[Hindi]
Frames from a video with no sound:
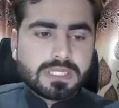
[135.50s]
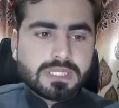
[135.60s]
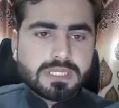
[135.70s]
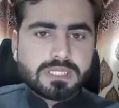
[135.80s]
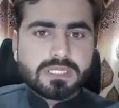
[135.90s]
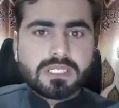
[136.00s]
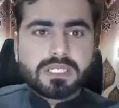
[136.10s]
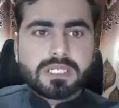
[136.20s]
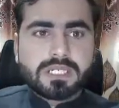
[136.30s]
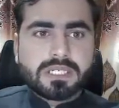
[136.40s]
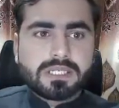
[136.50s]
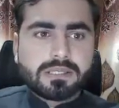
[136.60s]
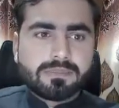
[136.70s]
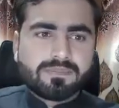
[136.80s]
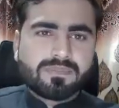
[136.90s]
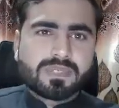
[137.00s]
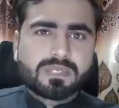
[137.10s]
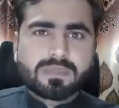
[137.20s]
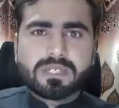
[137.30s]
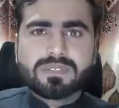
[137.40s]
इस चीज़ से लगे कि
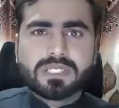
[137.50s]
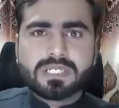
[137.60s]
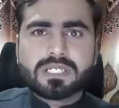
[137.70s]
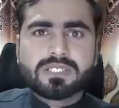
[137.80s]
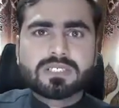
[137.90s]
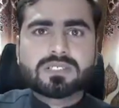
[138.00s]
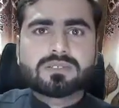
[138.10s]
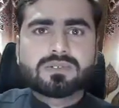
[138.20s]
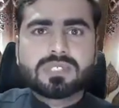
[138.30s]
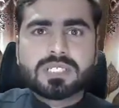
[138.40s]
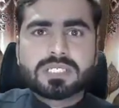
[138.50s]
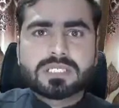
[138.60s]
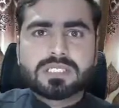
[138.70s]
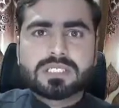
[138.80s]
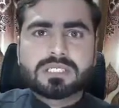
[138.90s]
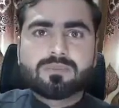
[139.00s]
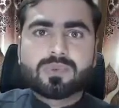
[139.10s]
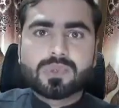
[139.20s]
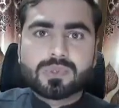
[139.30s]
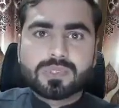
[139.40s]
मतलब काफ़ी सारे ऑडियंस होती है इस चीज़ से
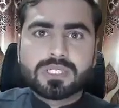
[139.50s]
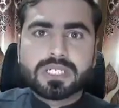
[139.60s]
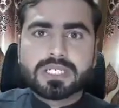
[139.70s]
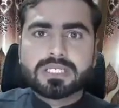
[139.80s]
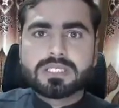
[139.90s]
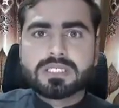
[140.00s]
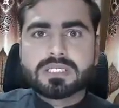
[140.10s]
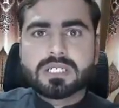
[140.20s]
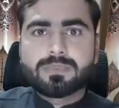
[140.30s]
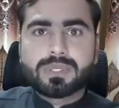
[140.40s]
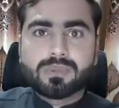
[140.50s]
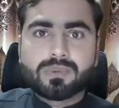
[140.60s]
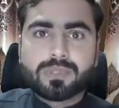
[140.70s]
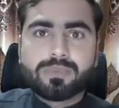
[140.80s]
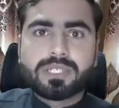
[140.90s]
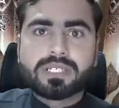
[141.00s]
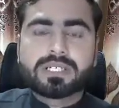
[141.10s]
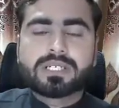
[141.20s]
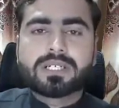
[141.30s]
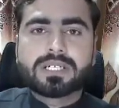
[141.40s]
बोर होती है कि ये चीज़ आप क्यों
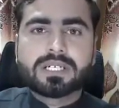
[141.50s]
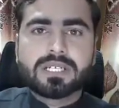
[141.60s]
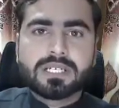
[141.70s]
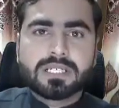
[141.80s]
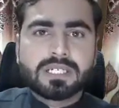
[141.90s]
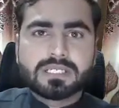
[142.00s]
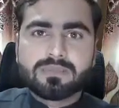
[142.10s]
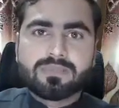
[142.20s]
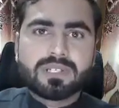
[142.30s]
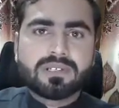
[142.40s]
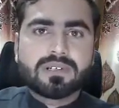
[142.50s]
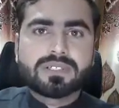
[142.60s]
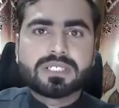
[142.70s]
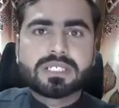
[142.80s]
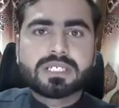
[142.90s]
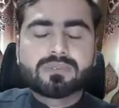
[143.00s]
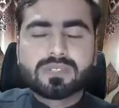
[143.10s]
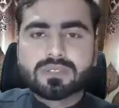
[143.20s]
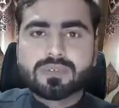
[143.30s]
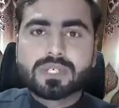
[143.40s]
रिपीटिंग करा रहे हैं लाइक एक सिंपल सा लॉजिक है
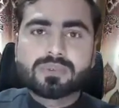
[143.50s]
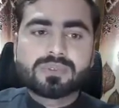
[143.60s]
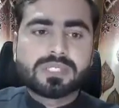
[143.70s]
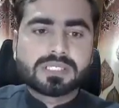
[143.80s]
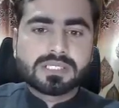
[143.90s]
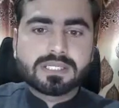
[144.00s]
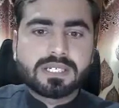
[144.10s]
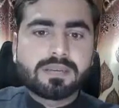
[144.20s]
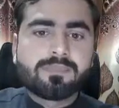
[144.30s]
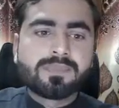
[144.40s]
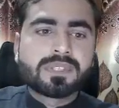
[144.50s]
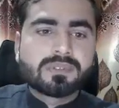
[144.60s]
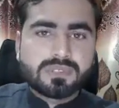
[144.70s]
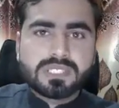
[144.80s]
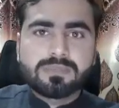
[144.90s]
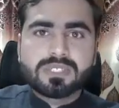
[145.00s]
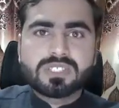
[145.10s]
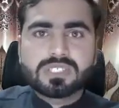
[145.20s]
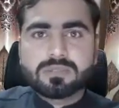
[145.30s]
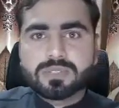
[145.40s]
तो ये तो हर कोई कर सकता है तो इसलिए मैं
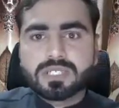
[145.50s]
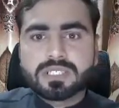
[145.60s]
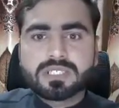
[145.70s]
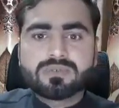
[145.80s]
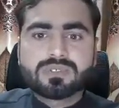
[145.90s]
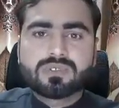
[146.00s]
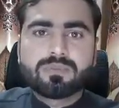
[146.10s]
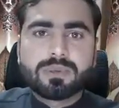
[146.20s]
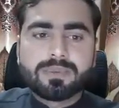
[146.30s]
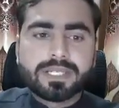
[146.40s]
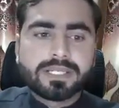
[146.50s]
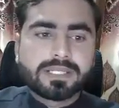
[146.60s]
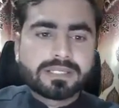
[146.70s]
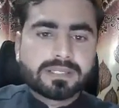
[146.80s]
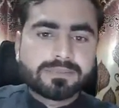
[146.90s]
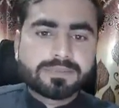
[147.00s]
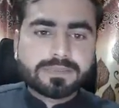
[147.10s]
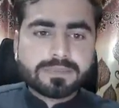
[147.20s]
इस चीज़ को बता देता हूँ इसको इम्प्लीमेंट नहीं करता